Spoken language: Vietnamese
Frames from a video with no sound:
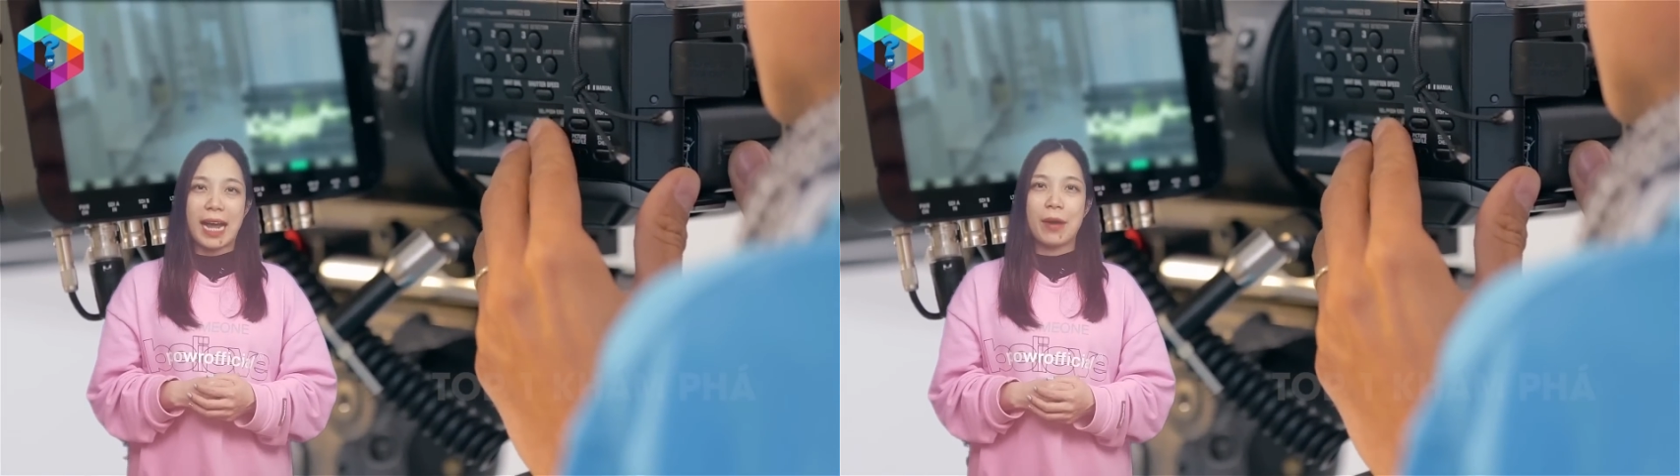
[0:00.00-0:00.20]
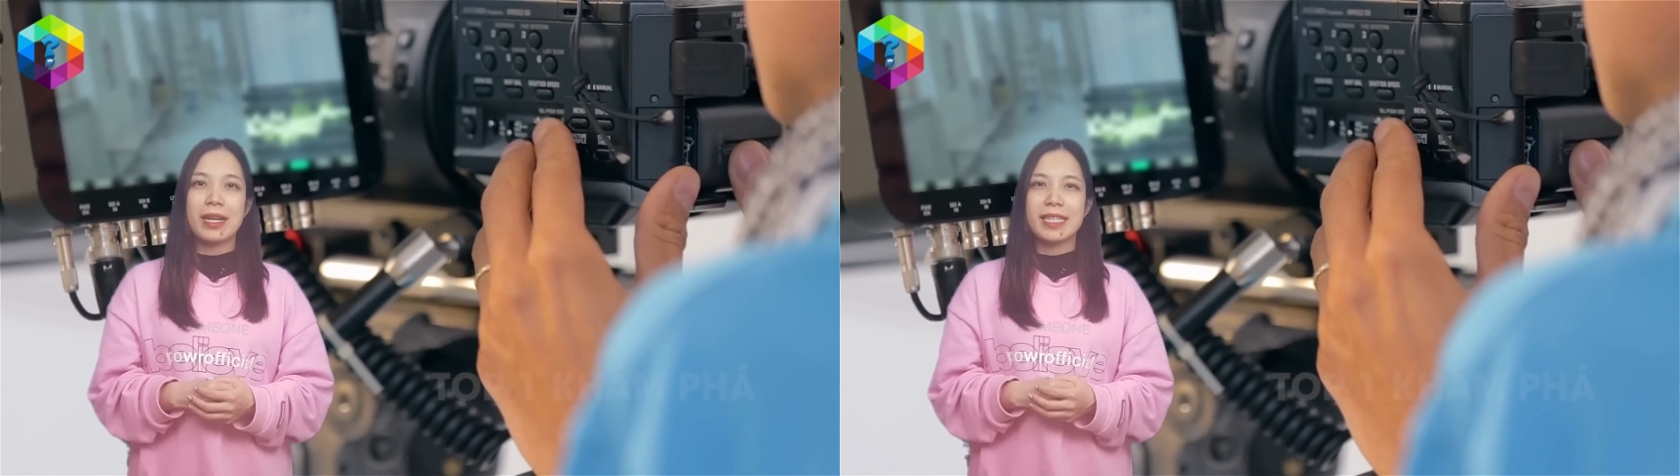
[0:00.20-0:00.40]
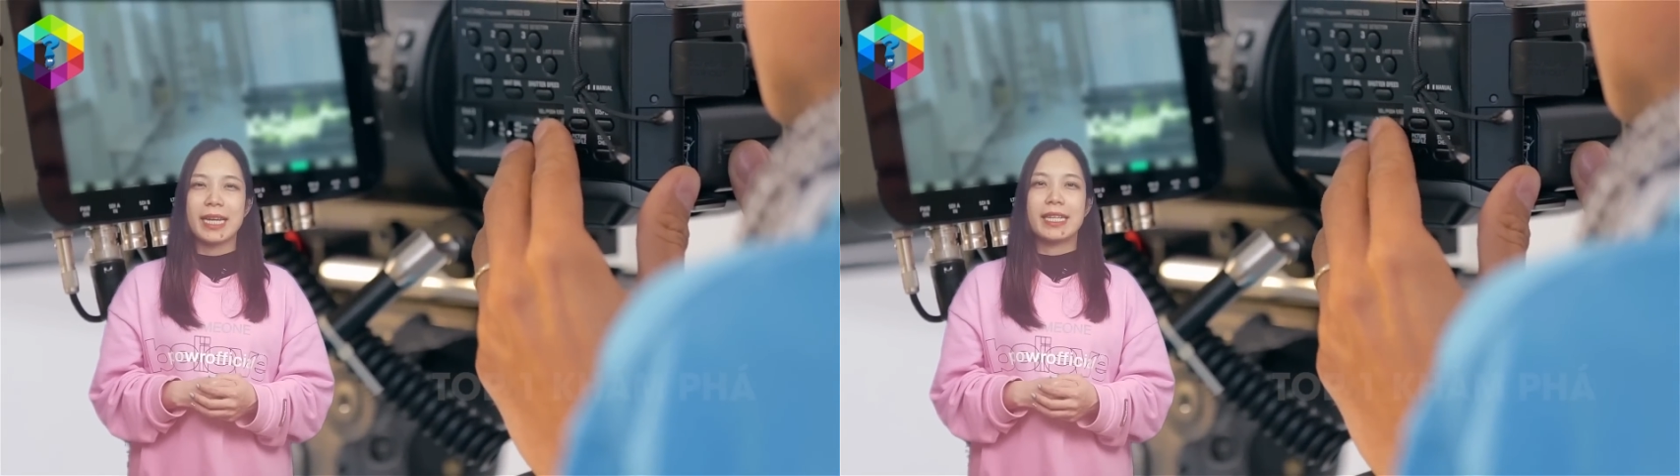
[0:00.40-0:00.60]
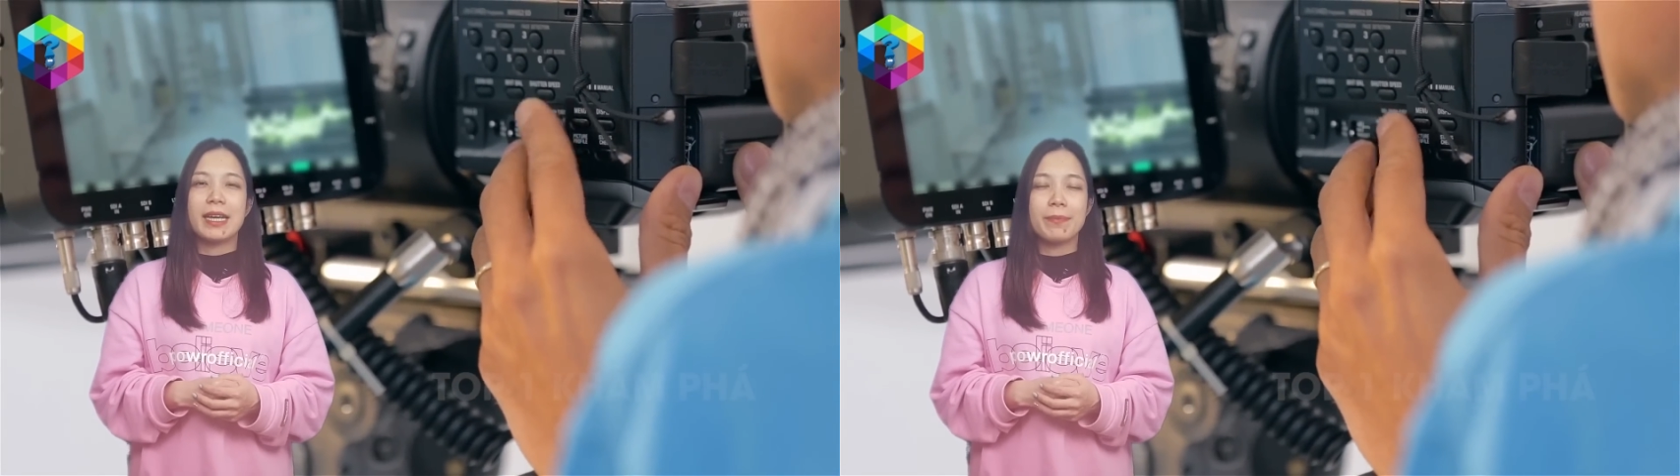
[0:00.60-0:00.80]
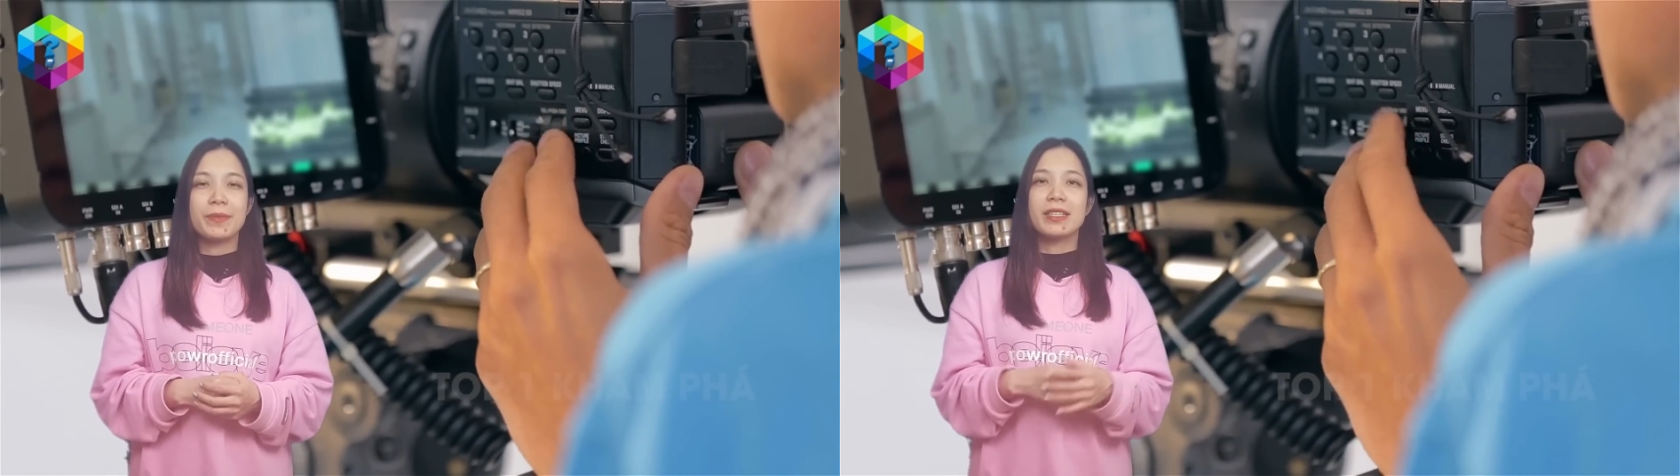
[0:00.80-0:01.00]
cáo đã chèn
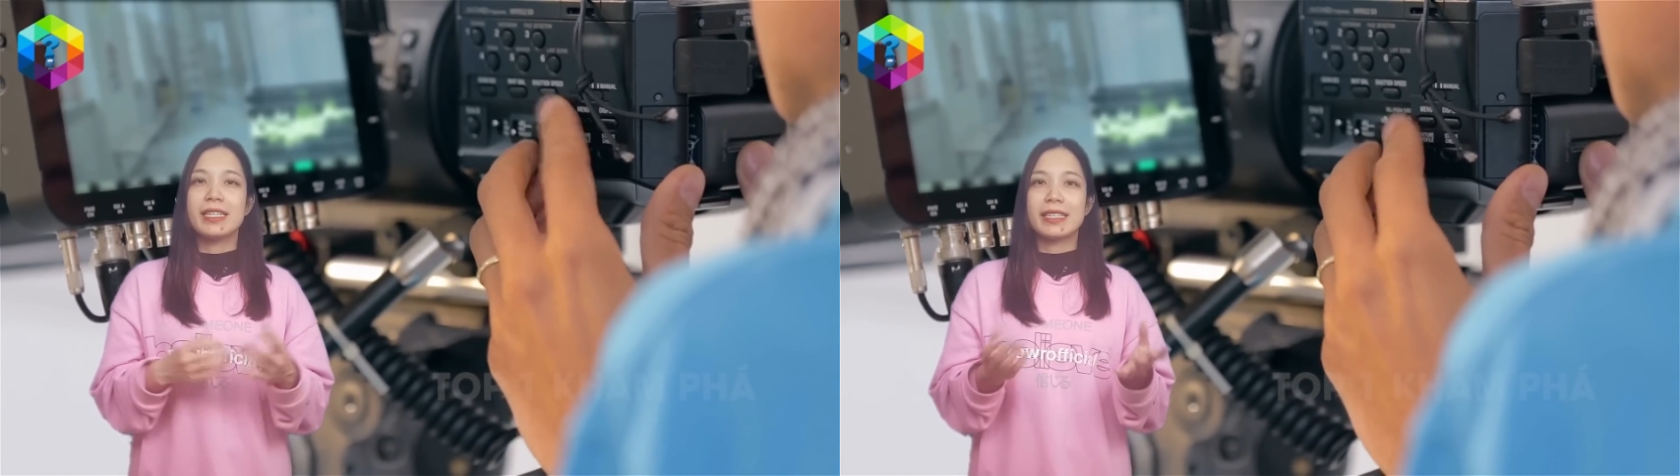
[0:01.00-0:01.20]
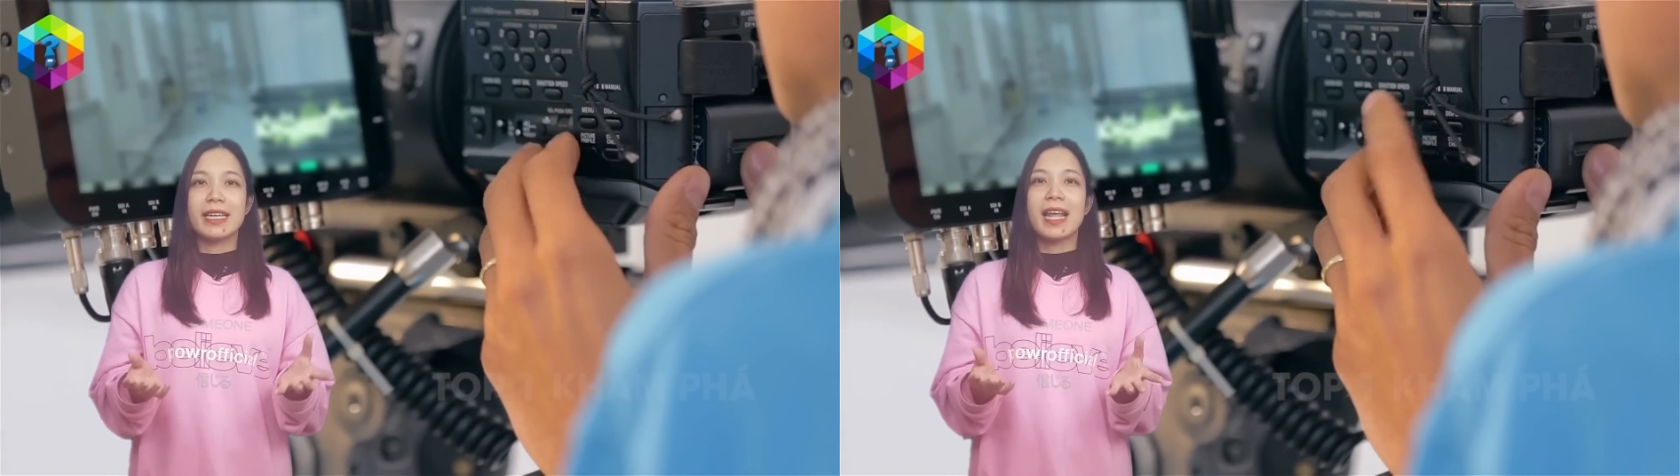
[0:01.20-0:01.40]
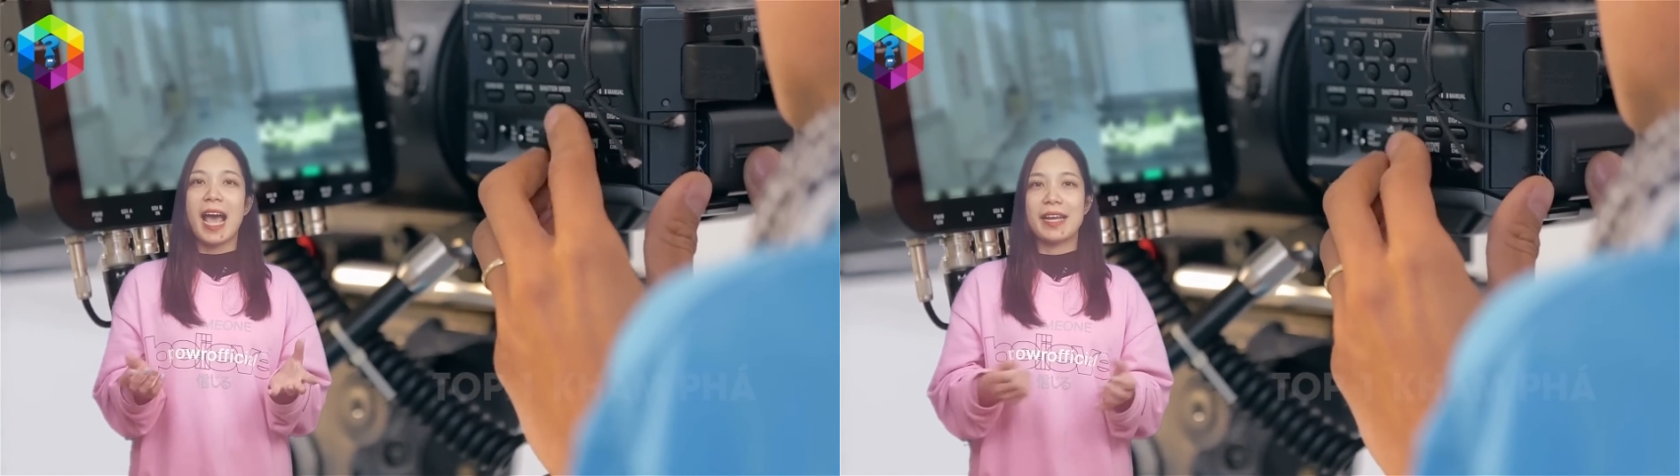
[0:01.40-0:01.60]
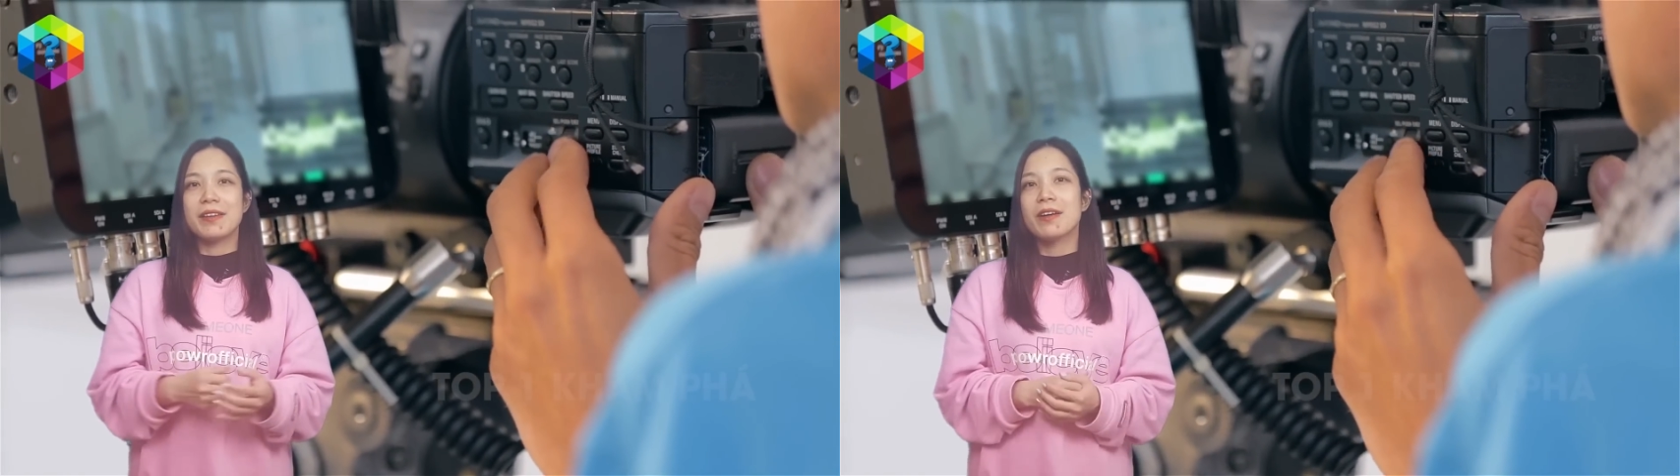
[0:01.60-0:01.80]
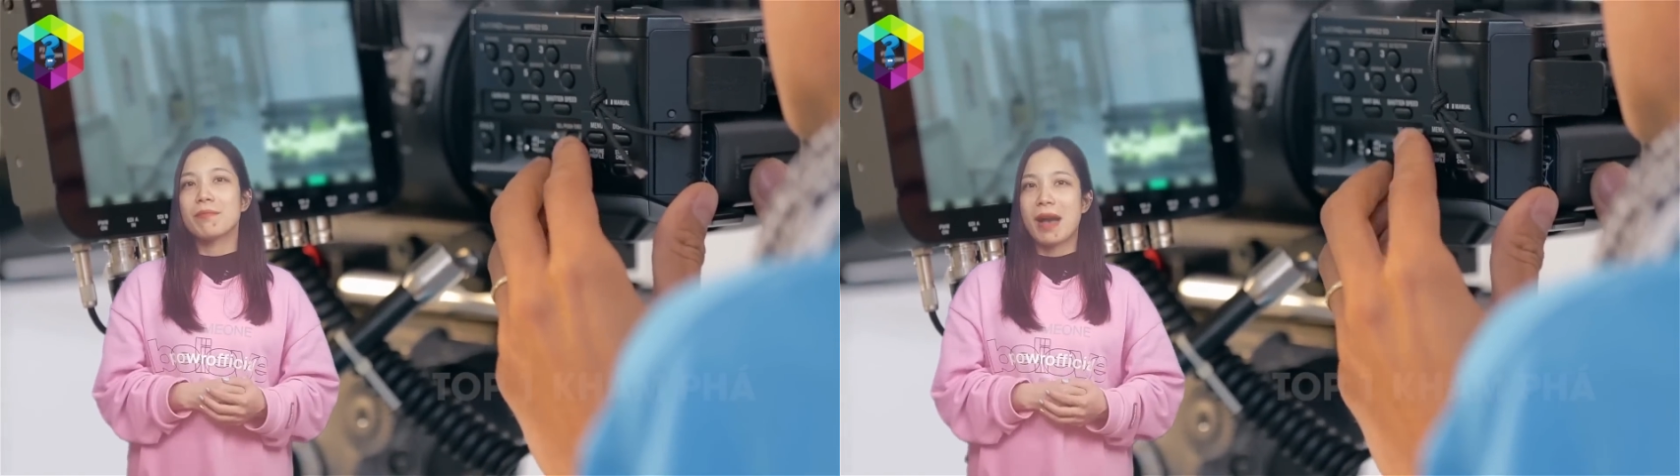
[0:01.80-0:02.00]
thêm những chi tiết hài
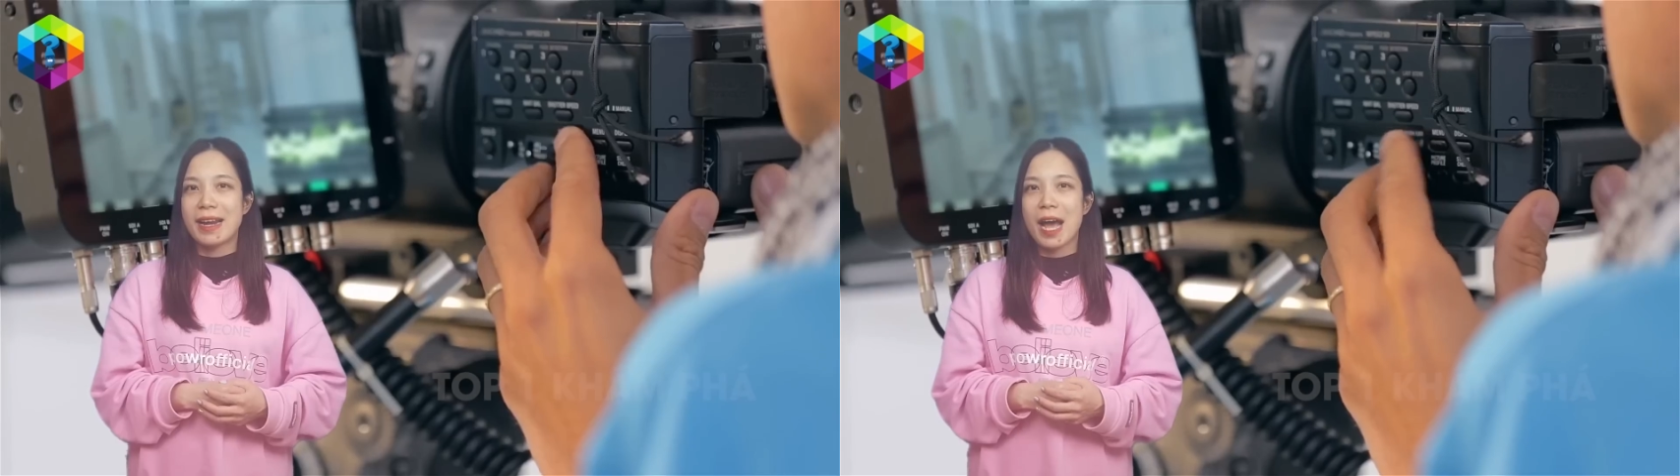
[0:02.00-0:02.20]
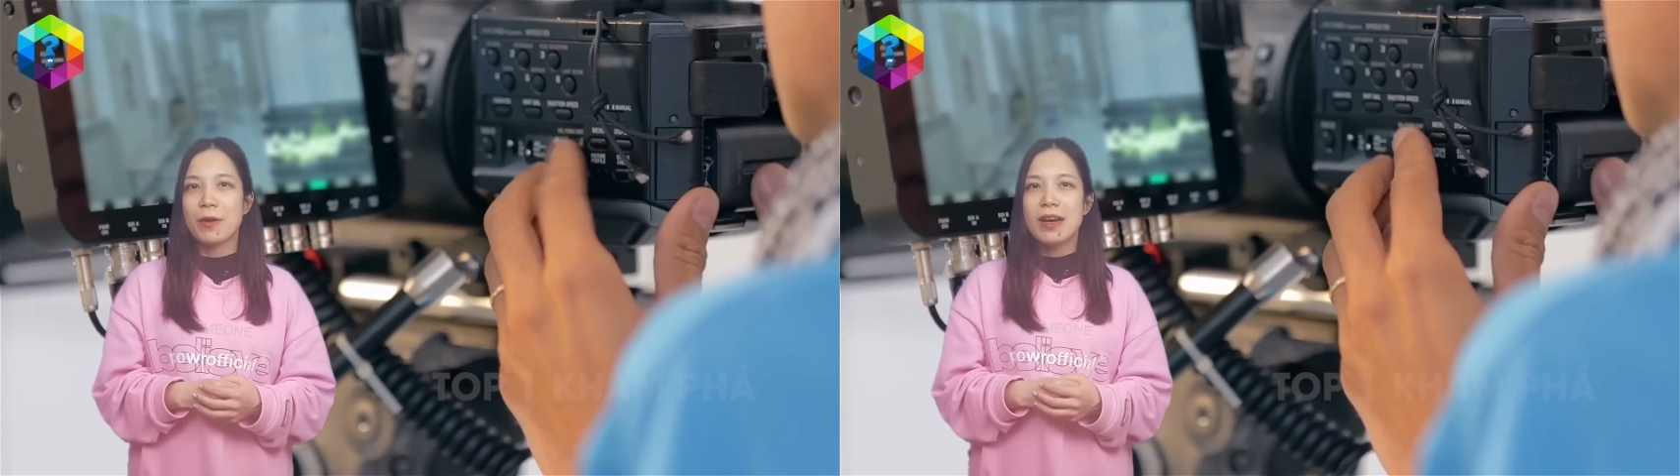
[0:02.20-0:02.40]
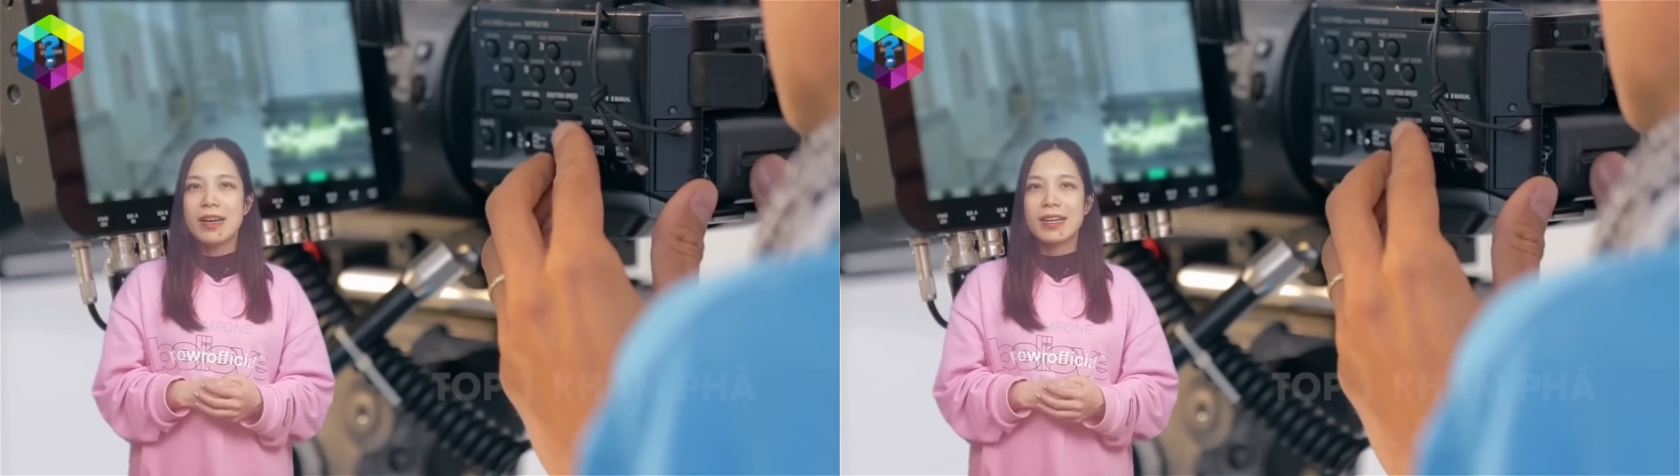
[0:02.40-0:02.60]
hước bá đạo